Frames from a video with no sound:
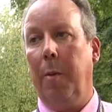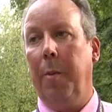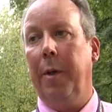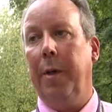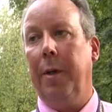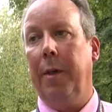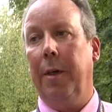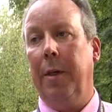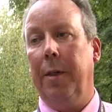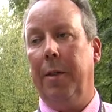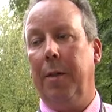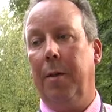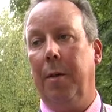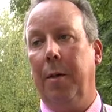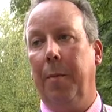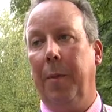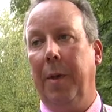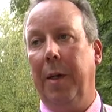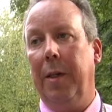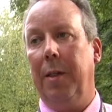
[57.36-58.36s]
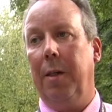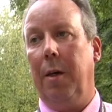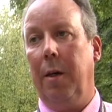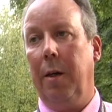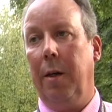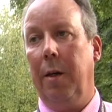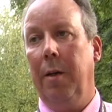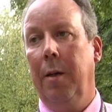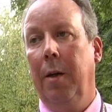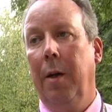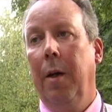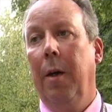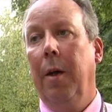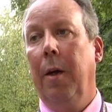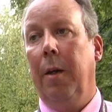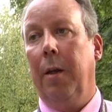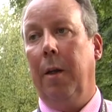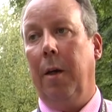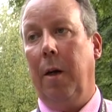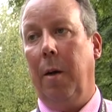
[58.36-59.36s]
man erst mehr sagen.
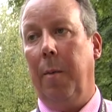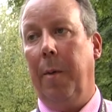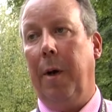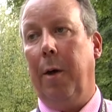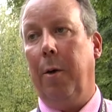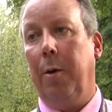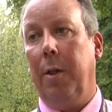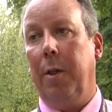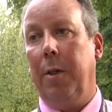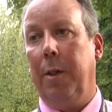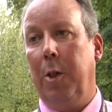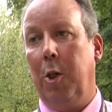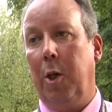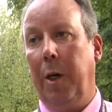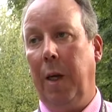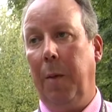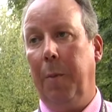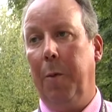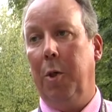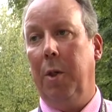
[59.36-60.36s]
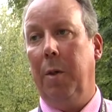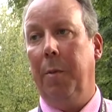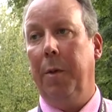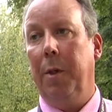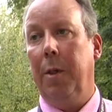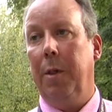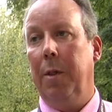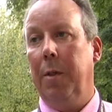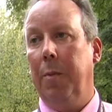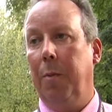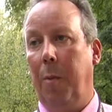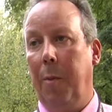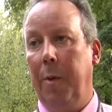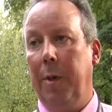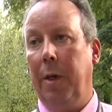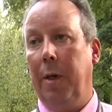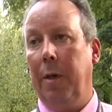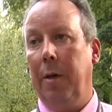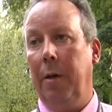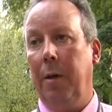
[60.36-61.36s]
Dann kann man auch das Geschlecht bestimmen. Das ist
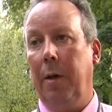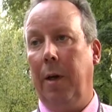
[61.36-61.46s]
momentan